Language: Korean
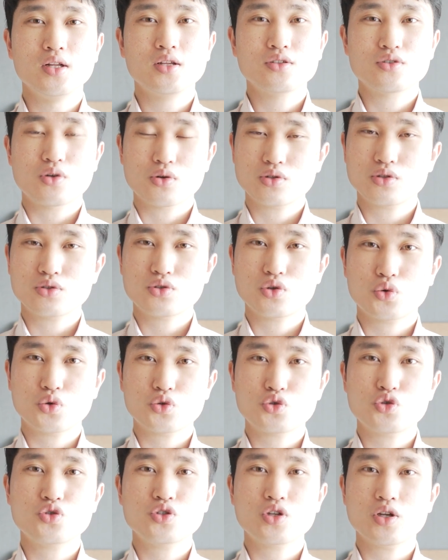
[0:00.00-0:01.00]

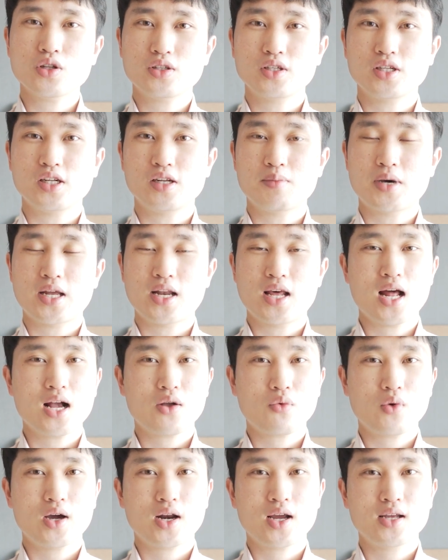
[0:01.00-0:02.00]
적극적으로 추천드릴 만한
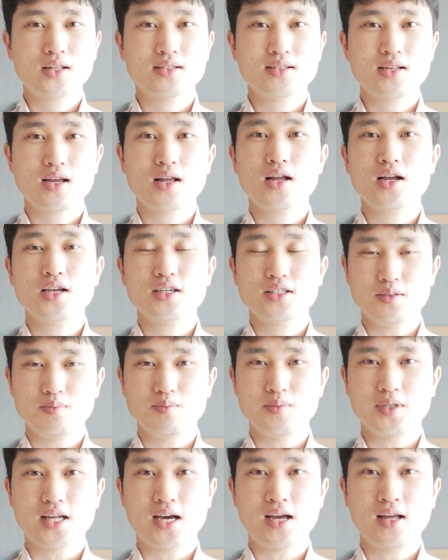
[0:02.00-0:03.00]
학과라는 생각이
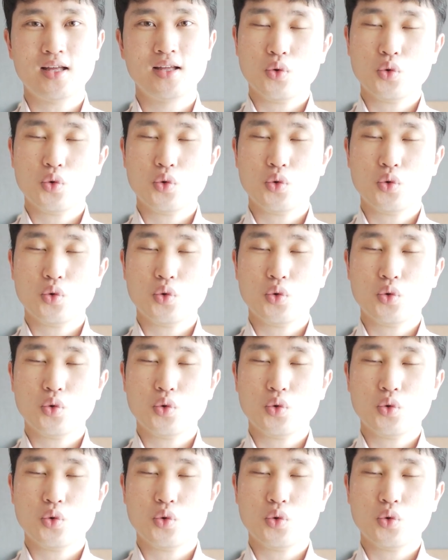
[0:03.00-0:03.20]
듭니다.